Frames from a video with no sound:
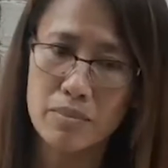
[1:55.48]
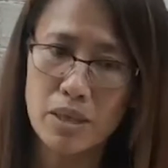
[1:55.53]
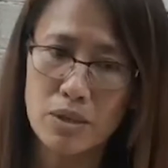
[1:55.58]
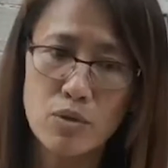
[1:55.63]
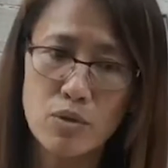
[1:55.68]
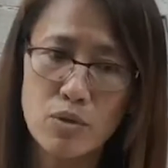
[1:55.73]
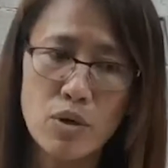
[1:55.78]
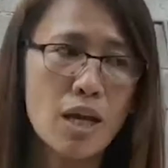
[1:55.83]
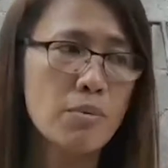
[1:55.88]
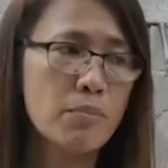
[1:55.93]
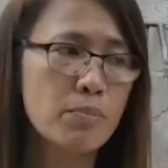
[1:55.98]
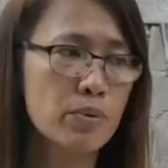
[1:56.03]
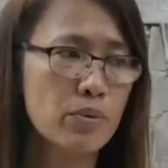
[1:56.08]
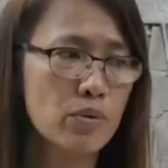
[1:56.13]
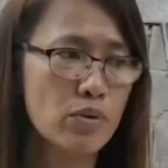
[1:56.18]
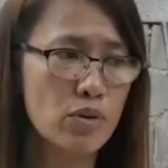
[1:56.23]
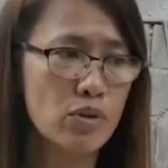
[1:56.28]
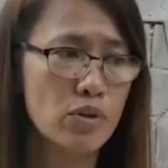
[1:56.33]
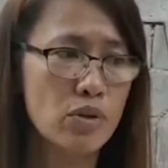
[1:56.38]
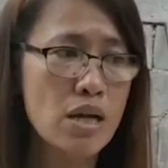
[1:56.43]
magulang po
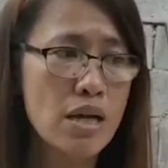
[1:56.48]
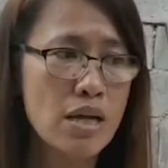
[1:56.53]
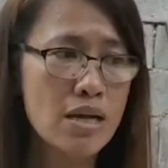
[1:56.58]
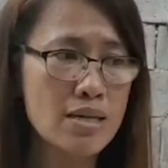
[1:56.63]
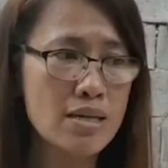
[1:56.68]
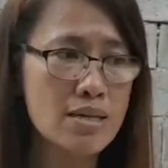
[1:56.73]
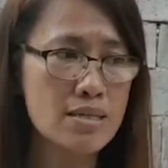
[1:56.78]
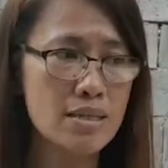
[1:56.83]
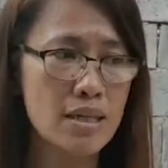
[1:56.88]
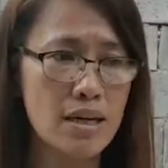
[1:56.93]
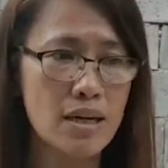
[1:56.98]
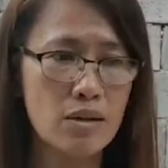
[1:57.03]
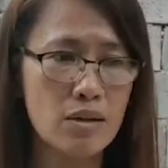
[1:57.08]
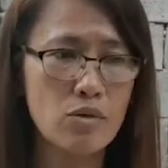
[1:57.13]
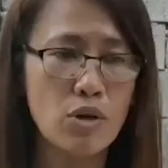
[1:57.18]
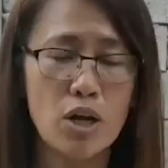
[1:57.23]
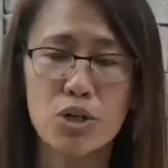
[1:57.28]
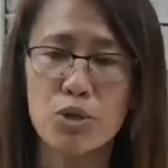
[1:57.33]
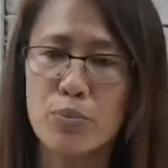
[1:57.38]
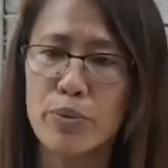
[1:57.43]
ko, sa
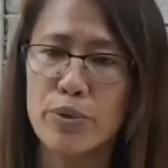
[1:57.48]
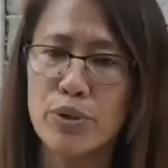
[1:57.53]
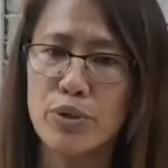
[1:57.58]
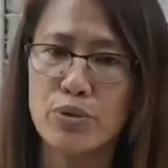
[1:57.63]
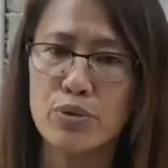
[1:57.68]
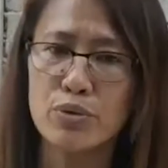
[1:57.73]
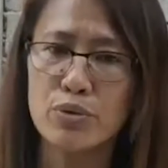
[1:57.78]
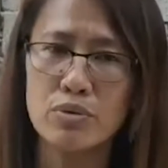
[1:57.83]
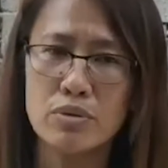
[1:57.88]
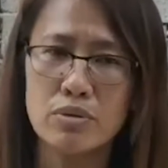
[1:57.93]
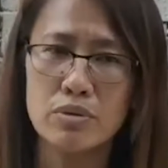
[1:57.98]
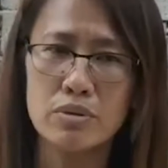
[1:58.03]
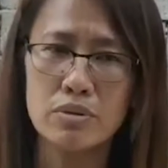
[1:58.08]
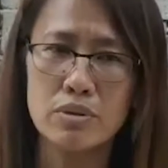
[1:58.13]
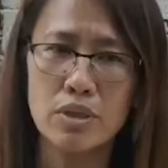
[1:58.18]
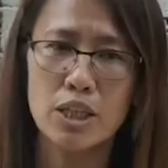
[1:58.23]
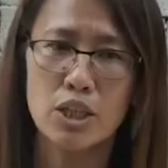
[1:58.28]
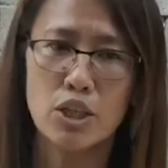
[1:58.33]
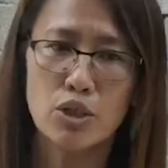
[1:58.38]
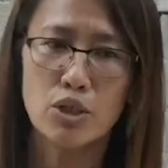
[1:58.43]
kung ano po yung
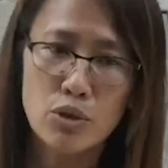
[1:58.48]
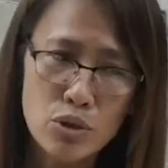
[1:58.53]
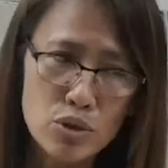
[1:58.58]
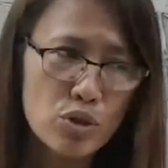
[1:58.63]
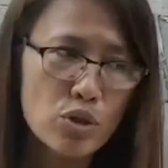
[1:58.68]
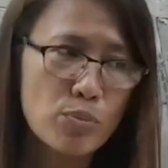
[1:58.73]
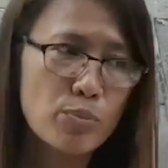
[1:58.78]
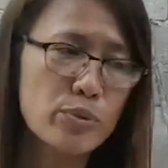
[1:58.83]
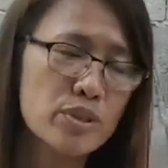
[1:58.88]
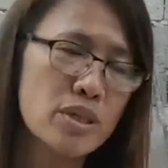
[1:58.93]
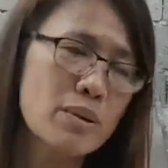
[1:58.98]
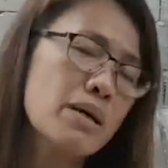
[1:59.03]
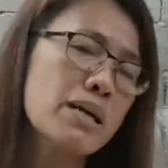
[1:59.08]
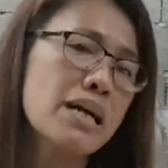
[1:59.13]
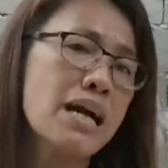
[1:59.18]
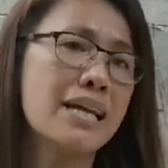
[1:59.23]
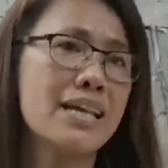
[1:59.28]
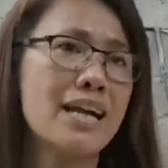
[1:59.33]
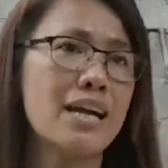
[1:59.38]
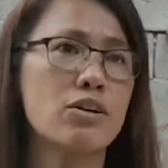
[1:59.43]
itinuro ko po sa
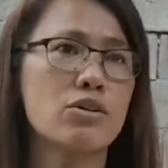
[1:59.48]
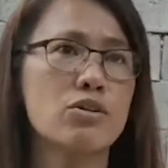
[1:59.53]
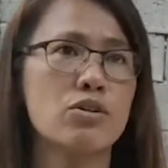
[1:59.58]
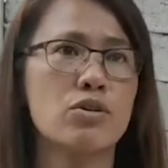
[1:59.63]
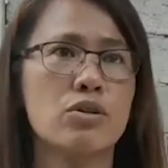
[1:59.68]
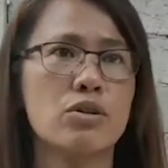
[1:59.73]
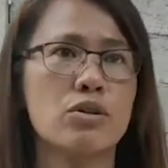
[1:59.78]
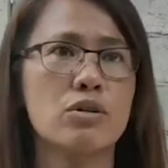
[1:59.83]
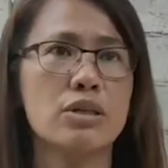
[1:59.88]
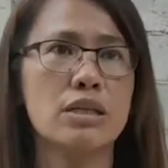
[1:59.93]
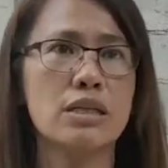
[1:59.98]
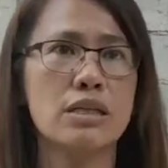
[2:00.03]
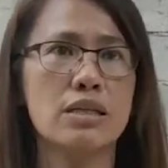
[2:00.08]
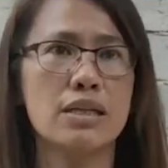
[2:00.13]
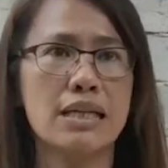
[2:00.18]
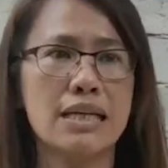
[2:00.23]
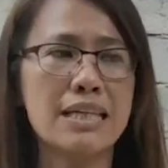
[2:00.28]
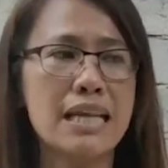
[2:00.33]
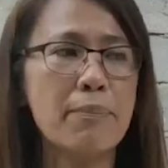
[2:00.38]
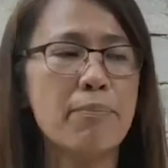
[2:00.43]
mga anak ko,
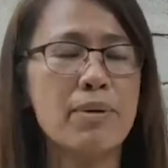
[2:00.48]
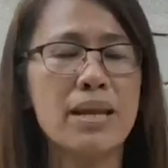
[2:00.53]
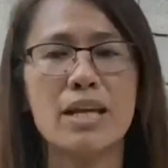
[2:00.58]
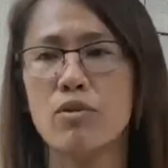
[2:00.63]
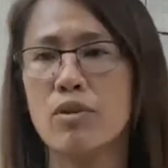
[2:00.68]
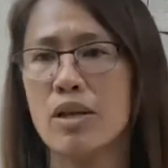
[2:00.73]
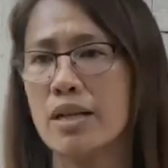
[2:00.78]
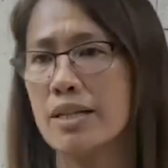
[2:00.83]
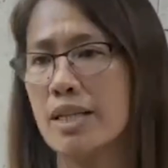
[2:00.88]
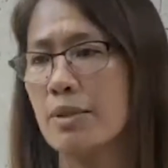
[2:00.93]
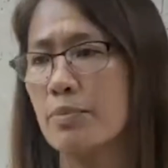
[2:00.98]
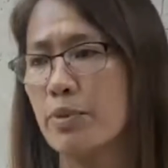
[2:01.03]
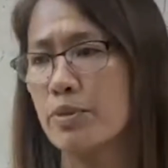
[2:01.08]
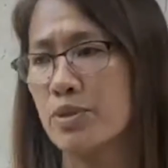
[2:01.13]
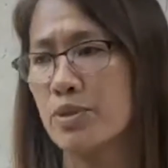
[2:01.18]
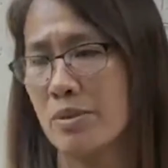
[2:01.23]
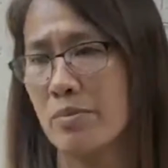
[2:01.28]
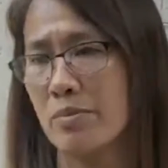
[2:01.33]
inapply ko lang din po sa